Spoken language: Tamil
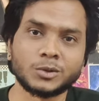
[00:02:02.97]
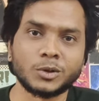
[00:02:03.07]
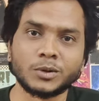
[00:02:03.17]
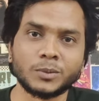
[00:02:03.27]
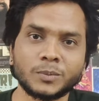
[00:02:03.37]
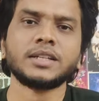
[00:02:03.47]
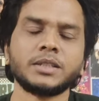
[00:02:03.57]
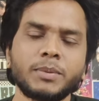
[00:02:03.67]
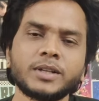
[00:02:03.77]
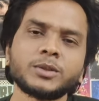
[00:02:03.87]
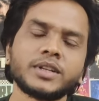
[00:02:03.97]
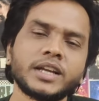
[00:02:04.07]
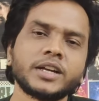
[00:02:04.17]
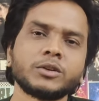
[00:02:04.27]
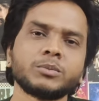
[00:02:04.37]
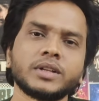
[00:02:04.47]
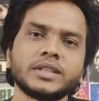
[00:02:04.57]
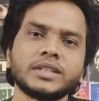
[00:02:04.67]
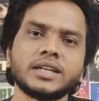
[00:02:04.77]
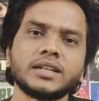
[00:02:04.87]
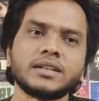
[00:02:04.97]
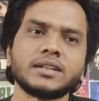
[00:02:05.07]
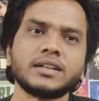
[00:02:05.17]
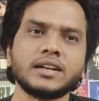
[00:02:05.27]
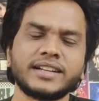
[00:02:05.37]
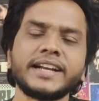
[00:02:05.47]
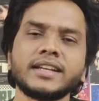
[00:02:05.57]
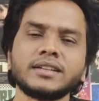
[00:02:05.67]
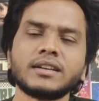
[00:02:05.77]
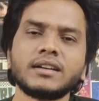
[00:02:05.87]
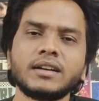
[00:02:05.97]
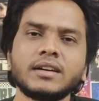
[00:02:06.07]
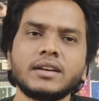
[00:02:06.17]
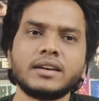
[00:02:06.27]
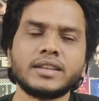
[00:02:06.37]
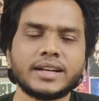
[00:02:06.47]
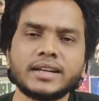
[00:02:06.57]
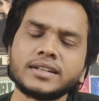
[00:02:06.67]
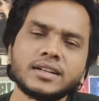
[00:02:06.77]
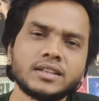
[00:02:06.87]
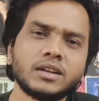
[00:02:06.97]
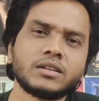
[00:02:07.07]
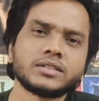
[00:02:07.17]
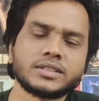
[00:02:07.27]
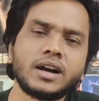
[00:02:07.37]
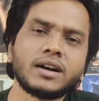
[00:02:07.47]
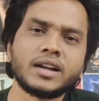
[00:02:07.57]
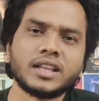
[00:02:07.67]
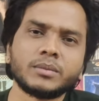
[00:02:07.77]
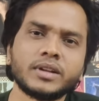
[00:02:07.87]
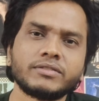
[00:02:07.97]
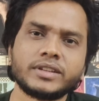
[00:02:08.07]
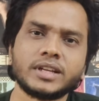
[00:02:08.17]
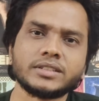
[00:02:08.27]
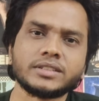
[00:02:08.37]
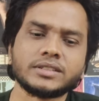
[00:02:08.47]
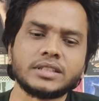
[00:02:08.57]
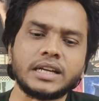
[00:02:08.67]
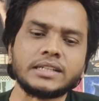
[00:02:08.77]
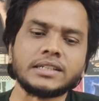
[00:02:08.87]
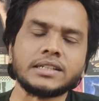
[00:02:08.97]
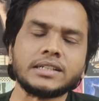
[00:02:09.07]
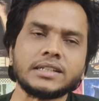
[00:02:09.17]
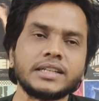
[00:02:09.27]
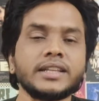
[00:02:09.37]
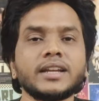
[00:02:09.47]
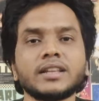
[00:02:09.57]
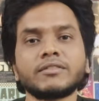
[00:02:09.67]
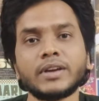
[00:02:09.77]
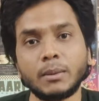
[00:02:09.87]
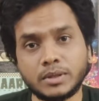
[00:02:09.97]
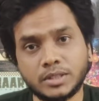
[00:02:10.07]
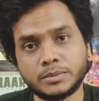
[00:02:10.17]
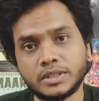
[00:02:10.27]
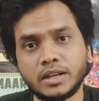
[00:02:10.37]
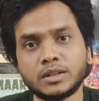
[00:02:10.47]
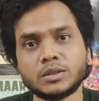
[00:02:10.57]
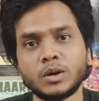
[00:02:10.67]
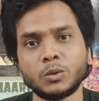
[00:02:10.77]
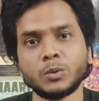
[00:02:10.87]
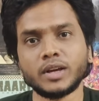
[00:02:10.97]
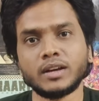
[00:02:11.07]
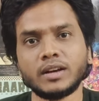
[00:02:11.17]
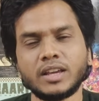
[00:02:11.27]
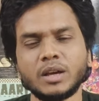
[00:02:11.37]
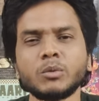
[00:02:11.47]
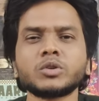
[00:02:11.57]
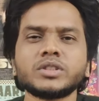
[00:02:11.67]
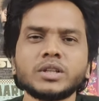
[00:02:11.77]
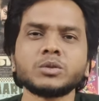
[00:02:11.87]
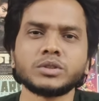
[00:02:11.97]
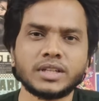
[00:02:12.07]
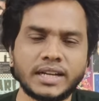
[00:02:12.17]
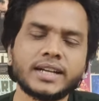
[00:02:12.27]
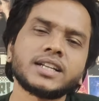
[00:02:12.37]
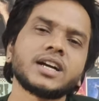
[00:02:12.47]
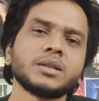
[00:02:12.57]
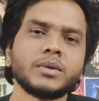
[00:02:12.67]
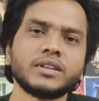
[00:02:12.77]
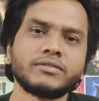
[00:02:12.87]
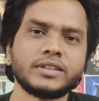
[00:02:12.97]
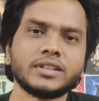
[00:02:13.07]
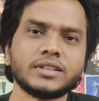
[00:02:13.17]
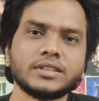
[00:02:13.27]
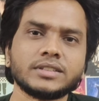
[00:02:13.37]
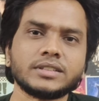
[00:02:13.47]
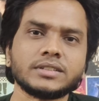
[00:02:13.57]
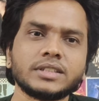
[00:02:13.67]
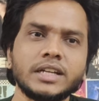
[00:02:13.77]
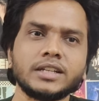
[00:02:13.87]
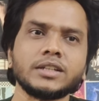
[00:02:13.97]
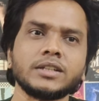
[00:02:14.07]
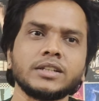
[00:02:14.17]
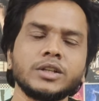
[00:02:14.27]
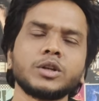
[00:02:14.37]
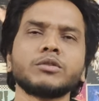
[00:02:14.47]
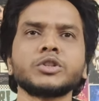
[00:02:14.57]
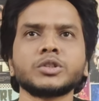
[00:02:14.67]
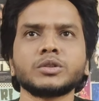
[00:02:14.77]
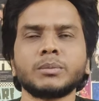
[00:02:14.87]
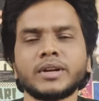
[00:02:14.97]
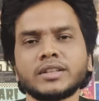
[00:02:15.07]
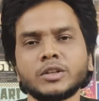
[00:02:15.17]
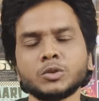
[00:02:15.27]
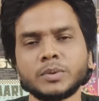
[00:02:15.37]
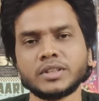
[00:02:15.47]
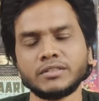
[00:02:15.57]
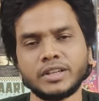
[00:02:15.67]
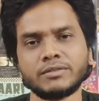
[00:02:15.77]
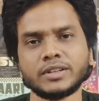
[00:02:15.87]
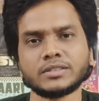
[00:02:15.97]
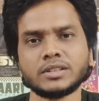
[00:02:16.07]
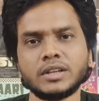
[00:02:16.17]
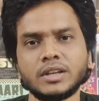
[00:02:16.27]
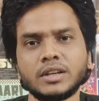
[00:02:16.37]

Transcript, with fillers: தான் சொல்லணும் இந்த படத்தோட நெகட்டிவ்னு பார்த்தீங்கன்னா ரைட்டிங் இதில் கண்டென்ட் அந்தளவுக்கு ஸ்ட்ராங்காக இல்லாத மாதிரி ஃபீல் ஆச்சு அண்டு இது என்ன தான் ஃபேமிலி சப்ஜெக்டாக இருந்தால் கூட எமோஷ்னலி கொஞ்சம் கனெக்ட் ஆகாத மாதிரி ஃபீல் இருந்துச்சு அண்டு இன்னொரு விஷயம் இந்த படத்தில் யூஸ் பண்ணியிருந்த விஎஃப்எக்ஸ்